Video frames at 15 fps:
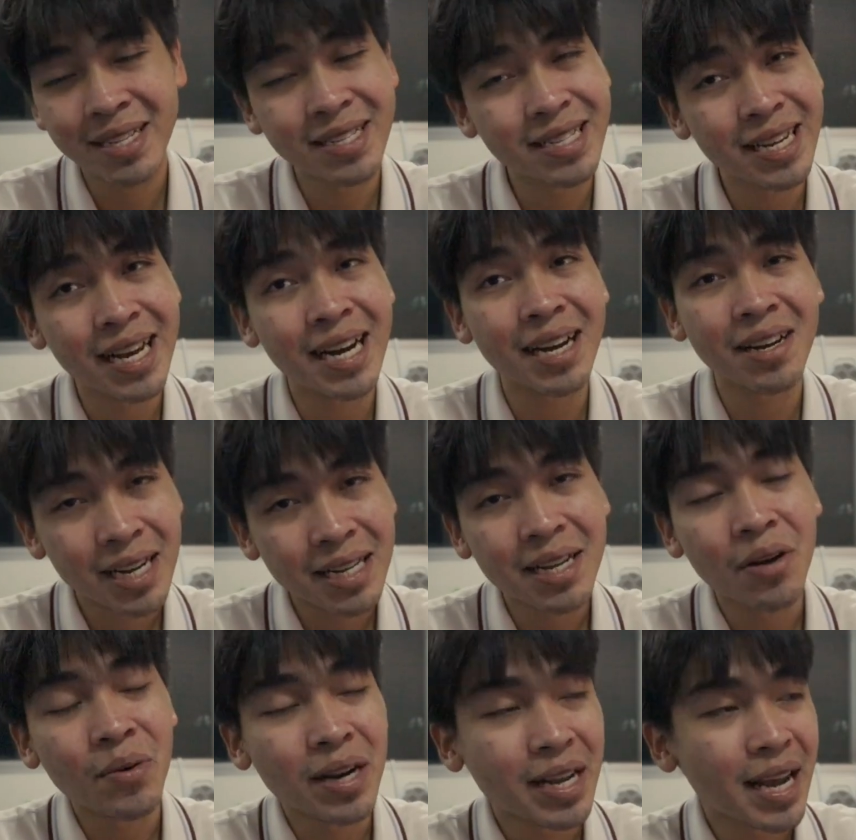เชี่ยได้ใช้
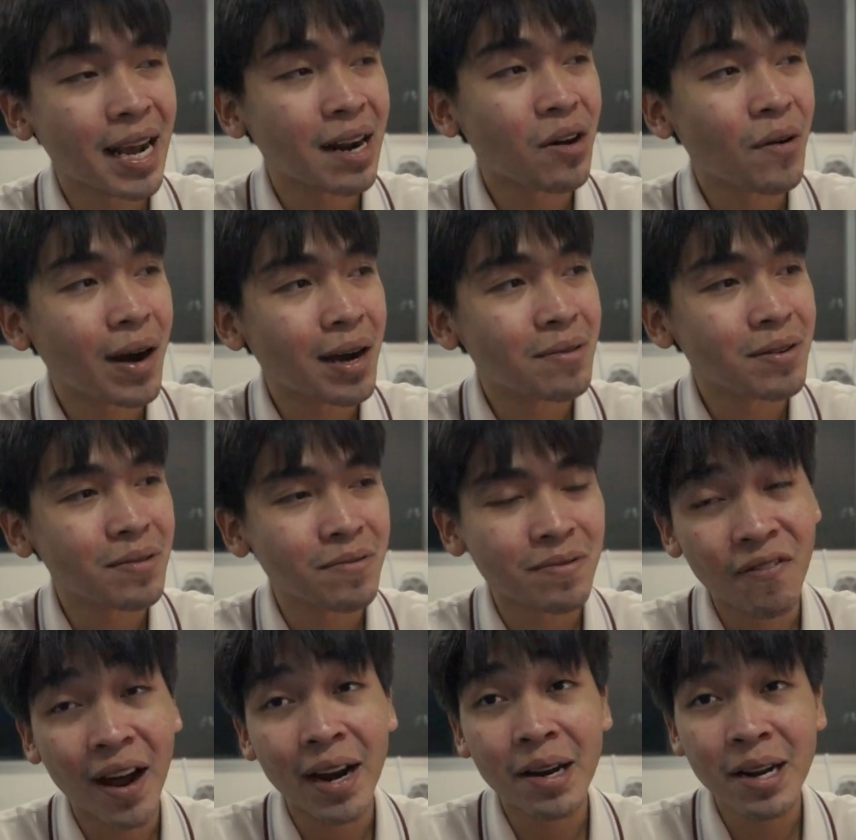วันดีเองแล้วอะแบบ
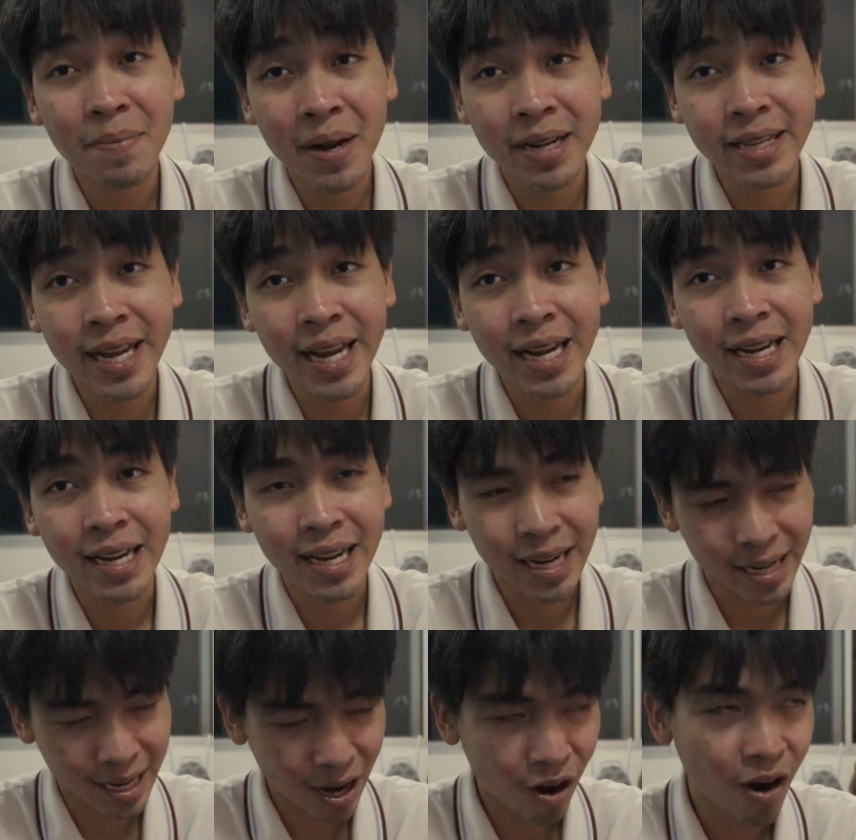ฝันที่เป็นจริงอี
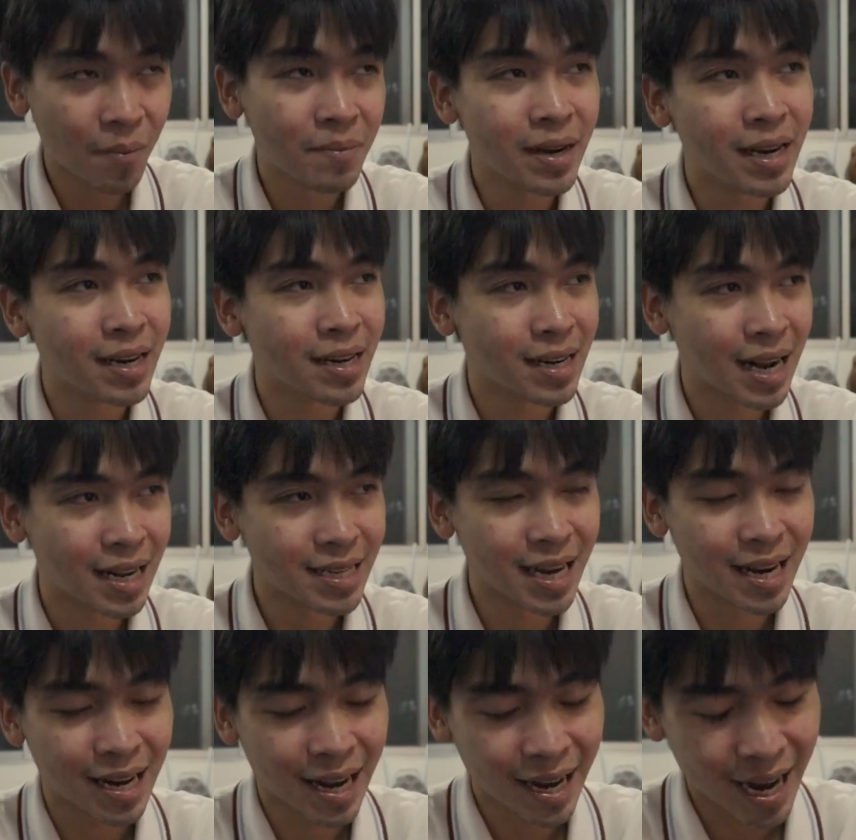กรอบหนึ่งหลังจาก
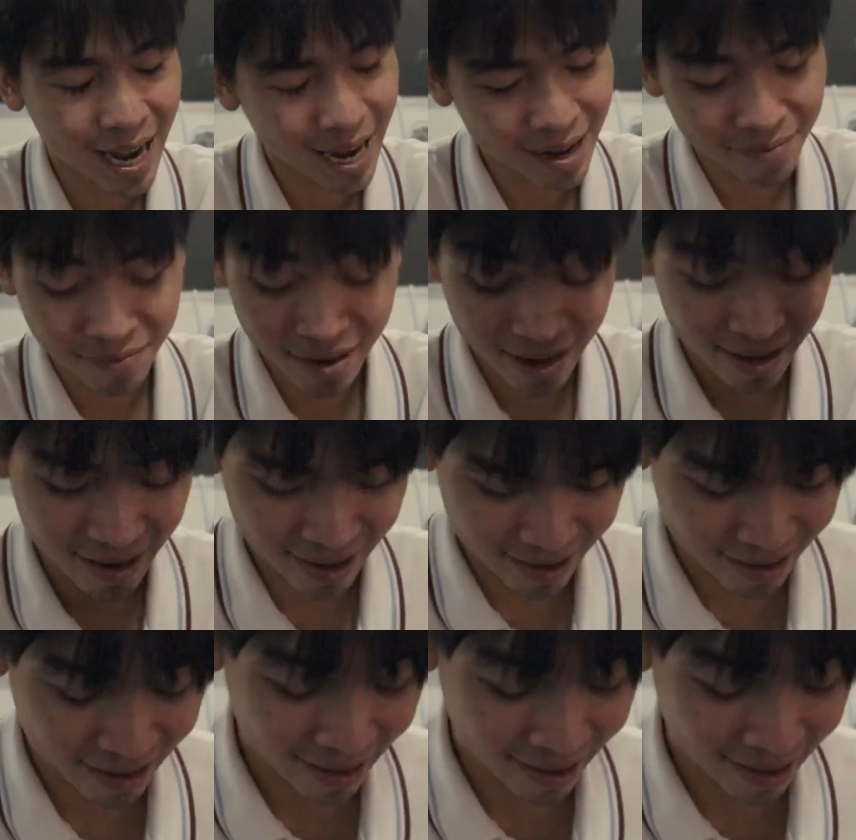รายการเอ็มพีใน